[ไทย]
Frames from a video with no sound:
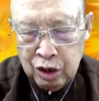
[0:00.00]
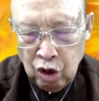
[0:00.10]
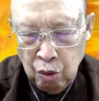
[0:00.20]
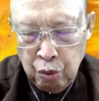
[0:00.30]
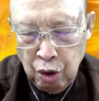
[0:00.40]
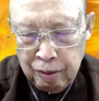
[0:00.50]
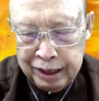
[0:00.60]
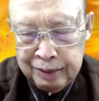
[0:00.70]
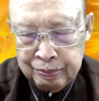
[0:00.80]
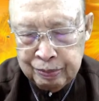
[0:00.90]
ของพวกมัน
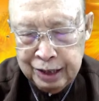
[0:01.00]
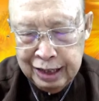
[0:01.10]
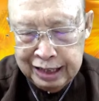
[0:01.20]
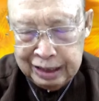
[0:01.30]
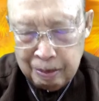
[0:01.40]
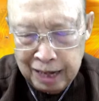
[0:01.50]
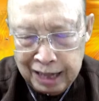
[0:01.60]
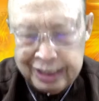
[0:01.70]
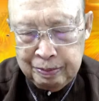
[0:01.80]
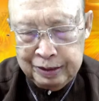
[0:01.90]
และทำลาย
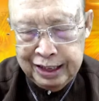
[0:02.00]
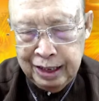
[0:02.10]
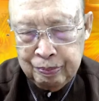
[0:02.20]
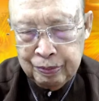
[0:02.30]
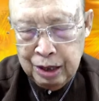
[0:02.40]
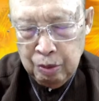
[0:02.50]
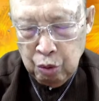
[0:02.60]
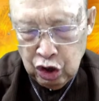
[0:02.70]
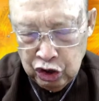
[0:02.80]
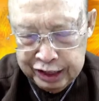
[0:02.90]
ทีมเสีย พวก
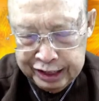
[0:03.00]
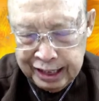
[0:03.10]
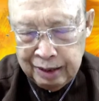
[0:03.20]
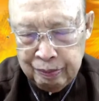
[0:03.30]
เขาน้อยสั่ง